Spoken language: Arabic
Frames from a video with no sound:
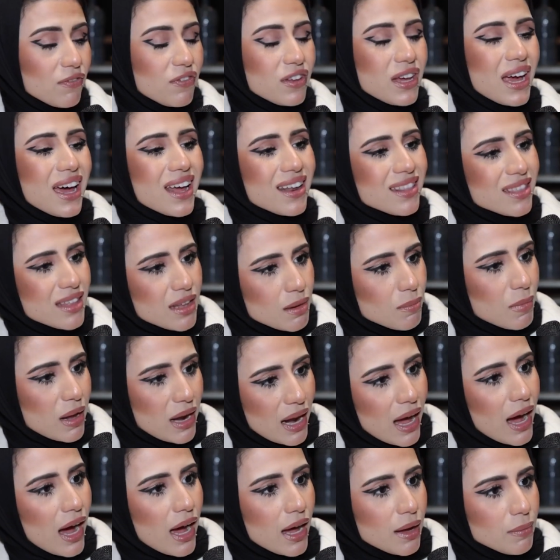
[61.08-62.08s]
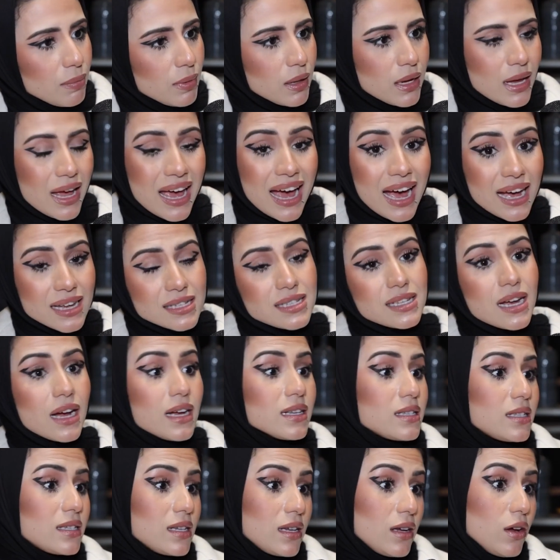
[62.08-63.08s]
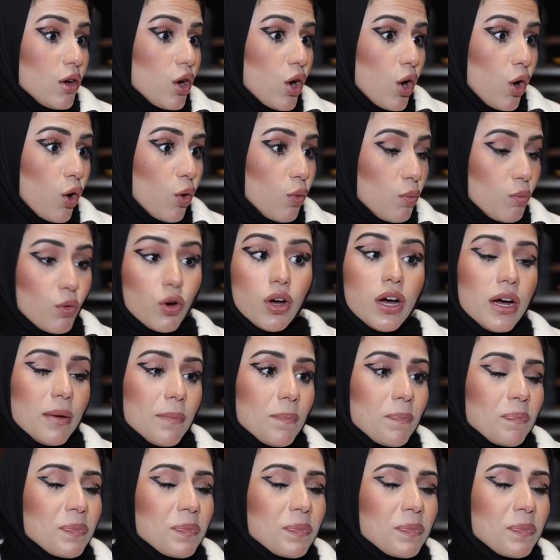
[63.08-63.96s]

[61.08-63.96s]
في ارض الملاعب اساسي ومهم